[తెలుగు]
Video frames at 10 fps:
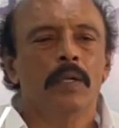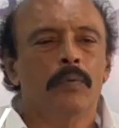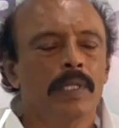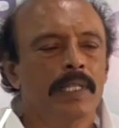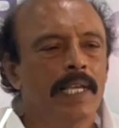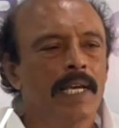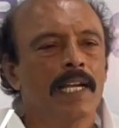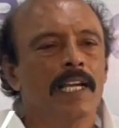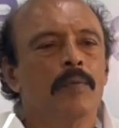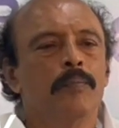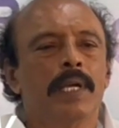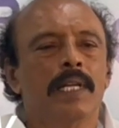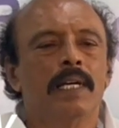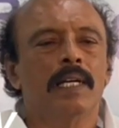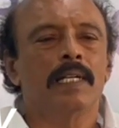విద్యారంగం పైన
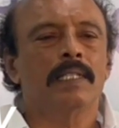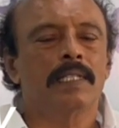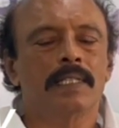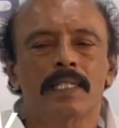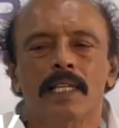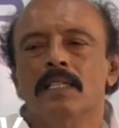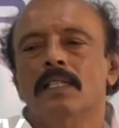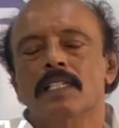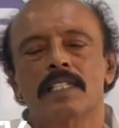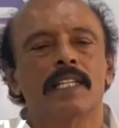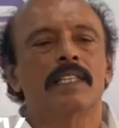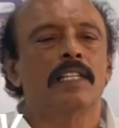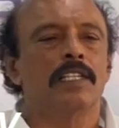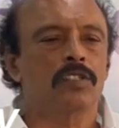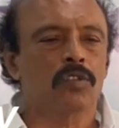అత్యంత శ్రద్ధ
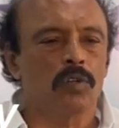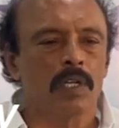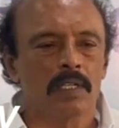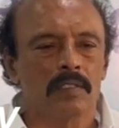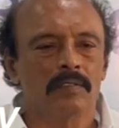తీసుకున్నారు